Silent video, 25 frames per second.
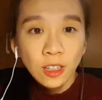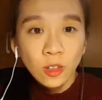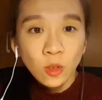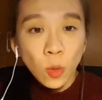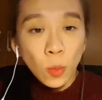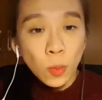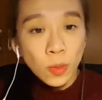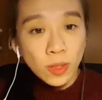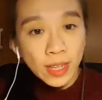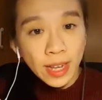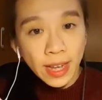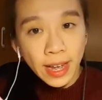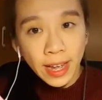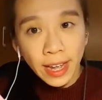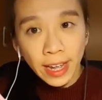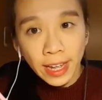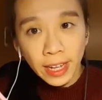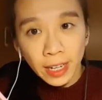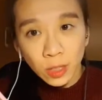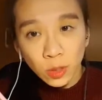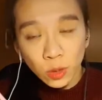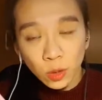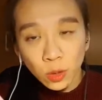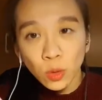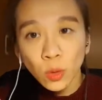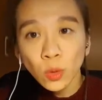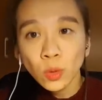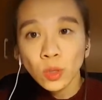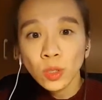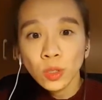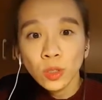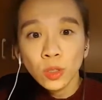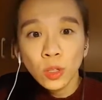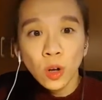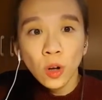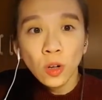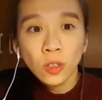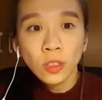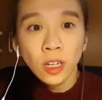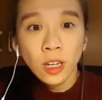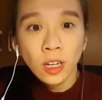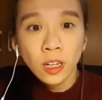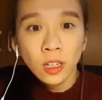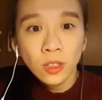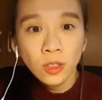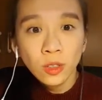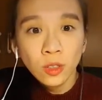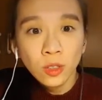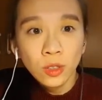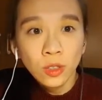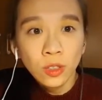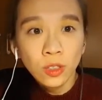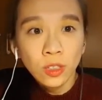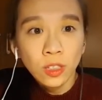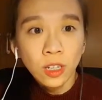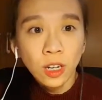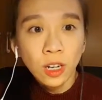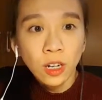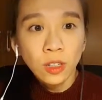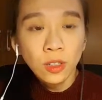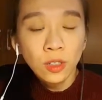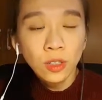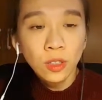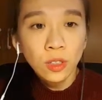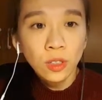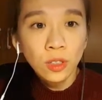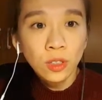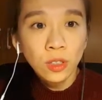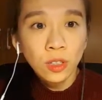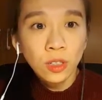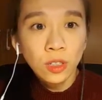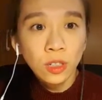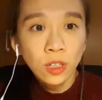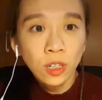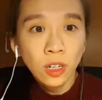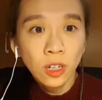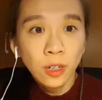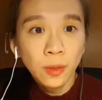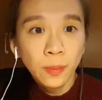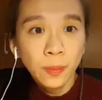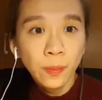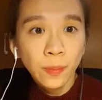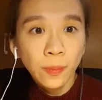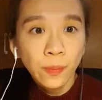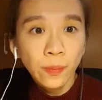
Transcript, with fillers: 我们在用的时候呢，只能是